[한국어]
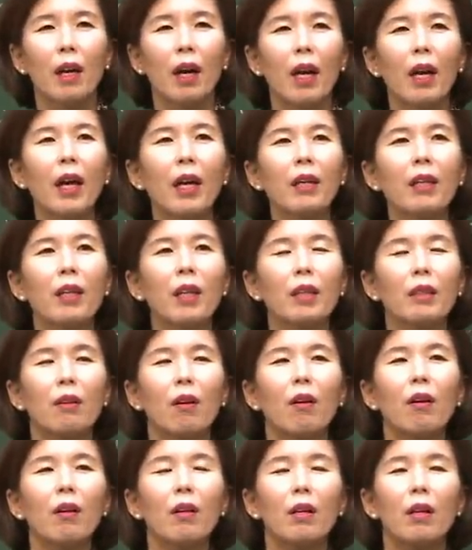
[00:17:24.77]

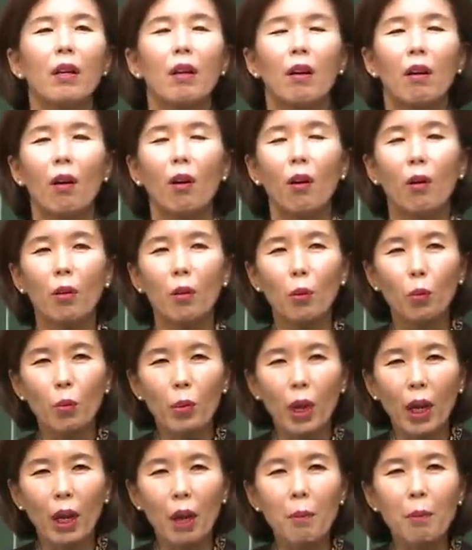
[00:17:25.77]
하나님께서 어,
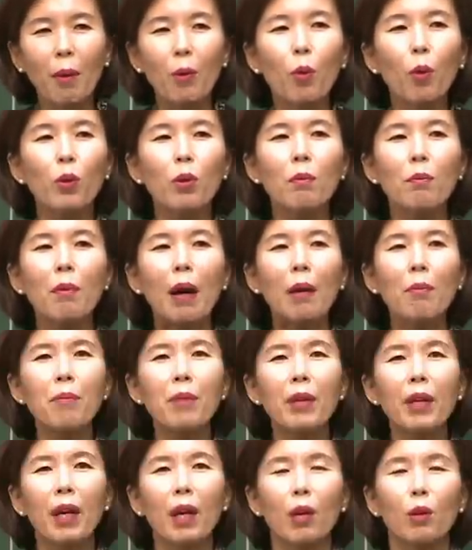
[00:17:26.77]
우리에게 모든
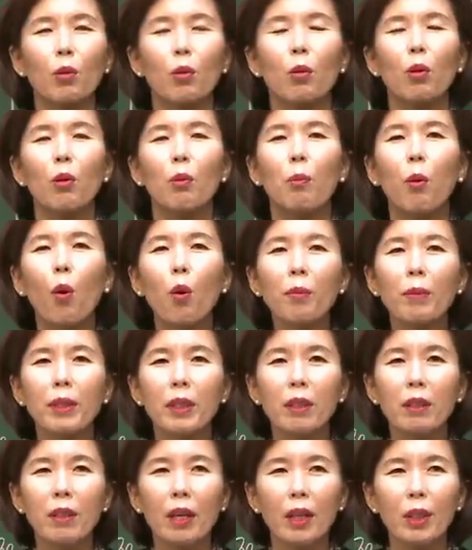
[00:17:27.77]
만민에게도 복음을
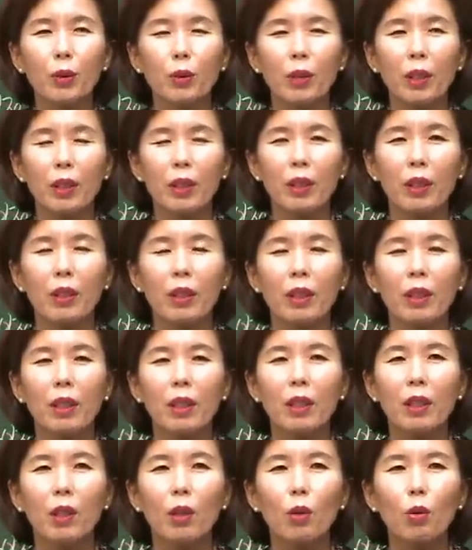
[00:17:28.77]
증가할 수 있는
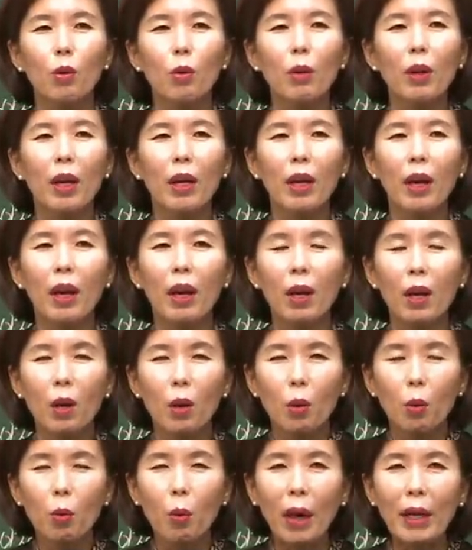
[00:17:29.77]

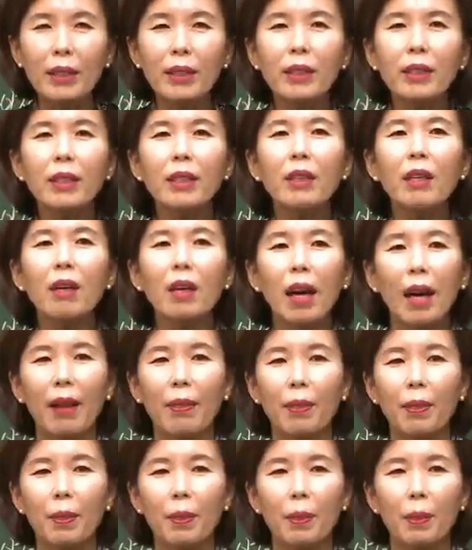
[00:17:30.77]
우리에게
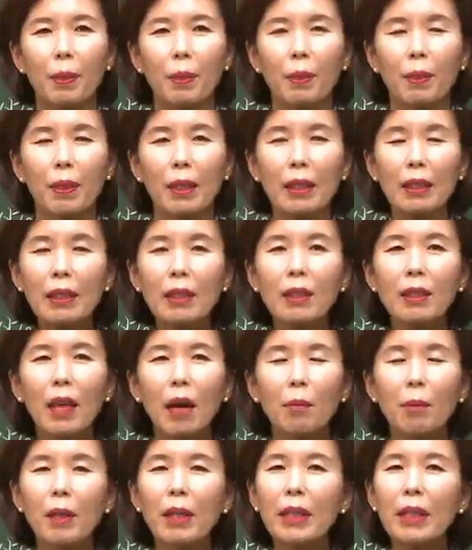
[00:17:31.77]
완전한
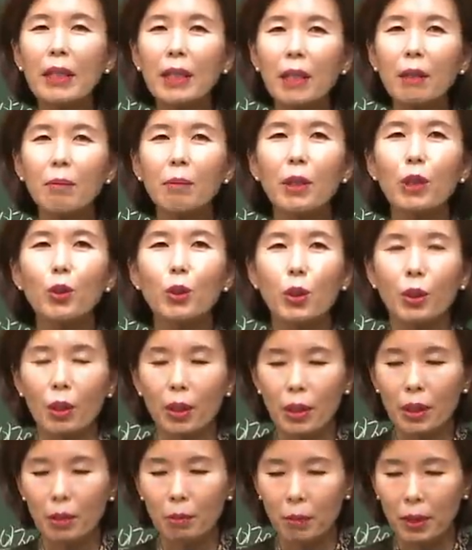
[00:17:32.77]
응답을 이미
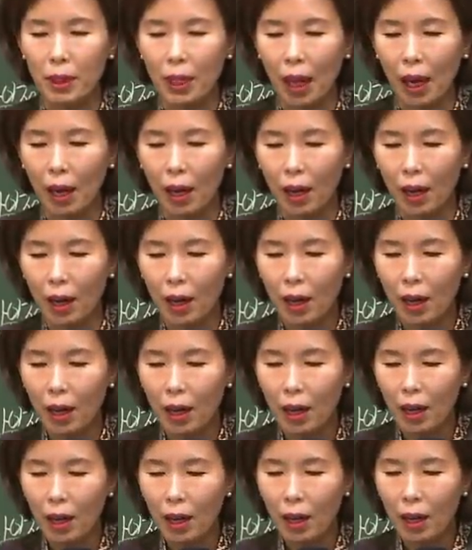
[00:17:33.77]
주셨습니다.
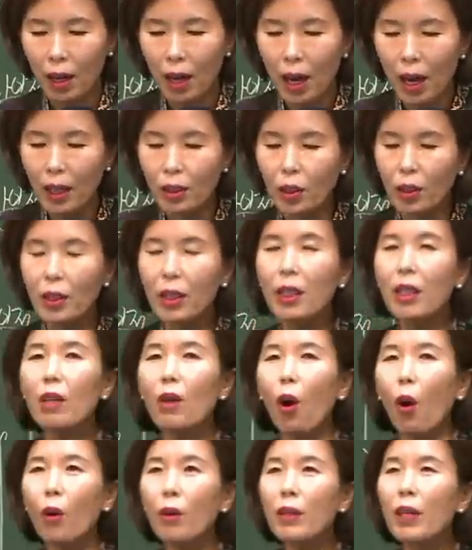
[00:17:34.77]
그래서
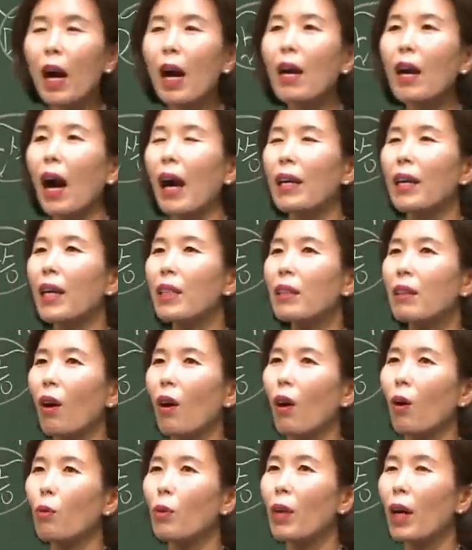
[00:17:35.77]
이 언약
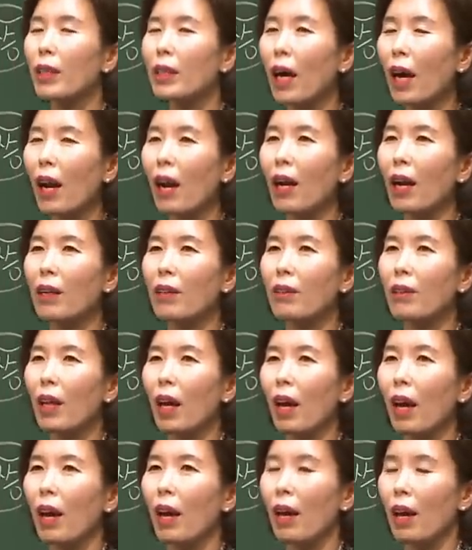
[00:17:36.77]
안에서 우리가
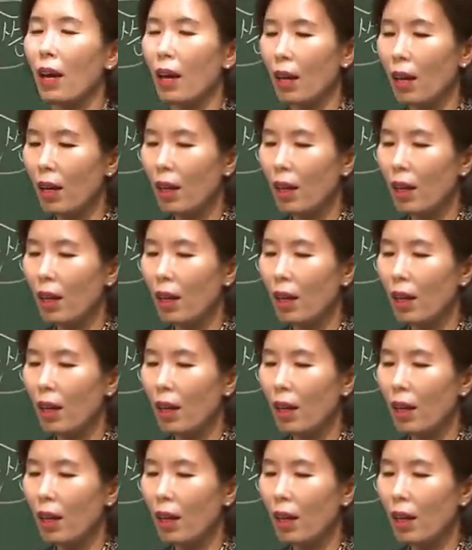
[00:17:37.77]
살아가는데